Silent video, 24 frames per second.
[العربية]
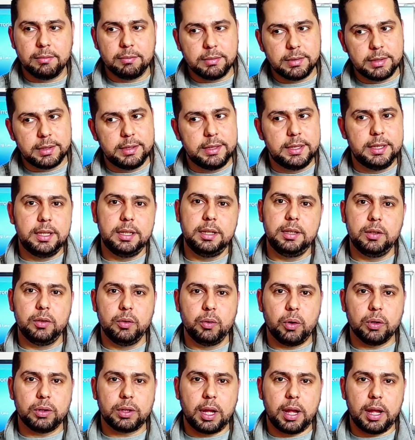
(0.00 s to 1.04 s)
دي
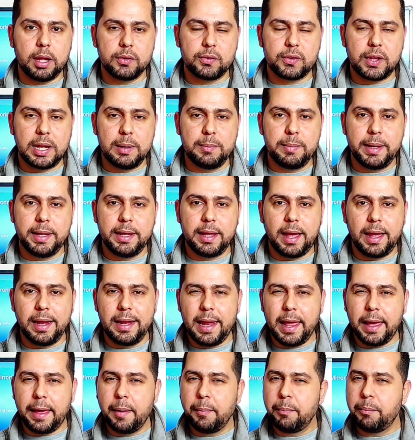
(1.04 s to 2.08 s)
نقطة سلبية
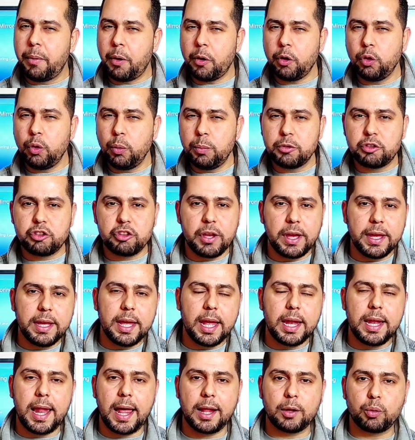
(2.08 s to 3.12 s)
لكن برضو مش
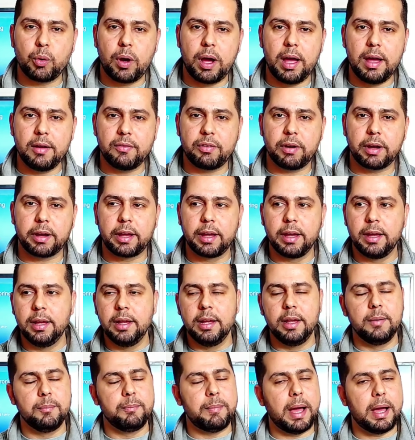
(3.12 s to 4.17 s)
هي اللي هتوقفك
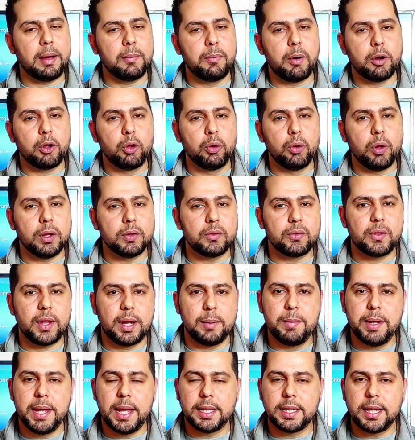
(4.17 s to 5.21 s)
معاك برضو نقط
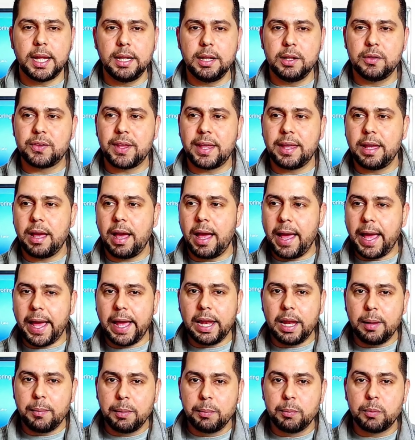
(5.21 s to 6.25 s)
سلبية تانية زي
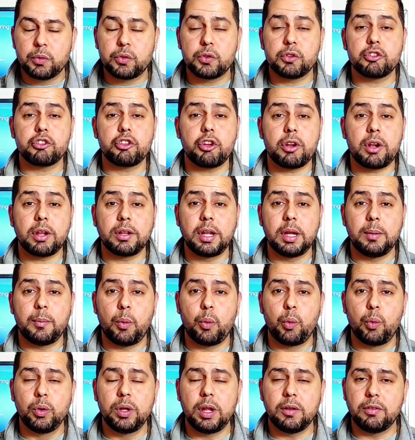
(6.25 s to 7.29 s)
أغلب المستشعرات اللي
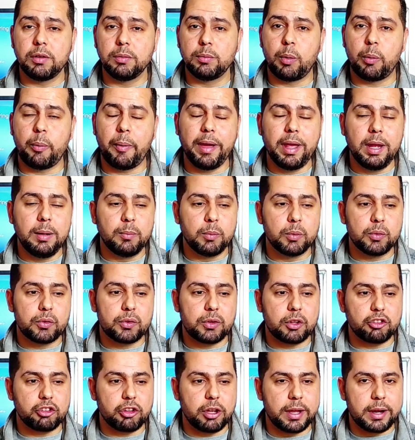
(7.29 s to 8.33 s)
موجودة في الموبايل
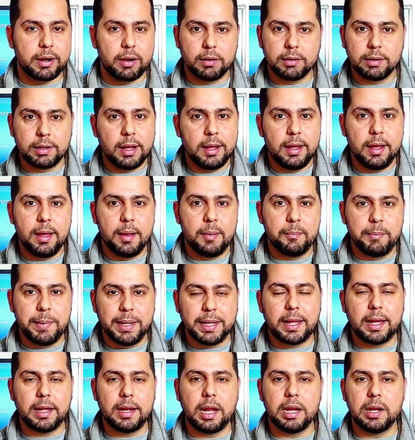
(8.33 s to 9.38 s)
مستشعرات
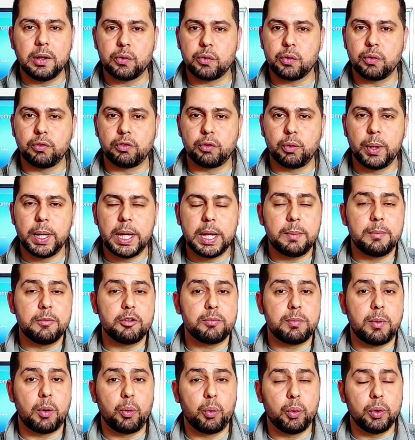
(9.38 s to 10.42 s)
من خلال السوفت وير
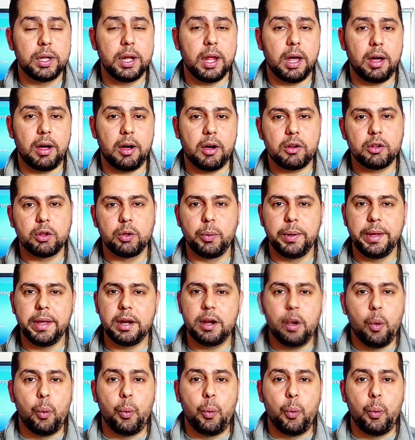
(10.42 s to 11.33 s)
مش موجود لها هارد وير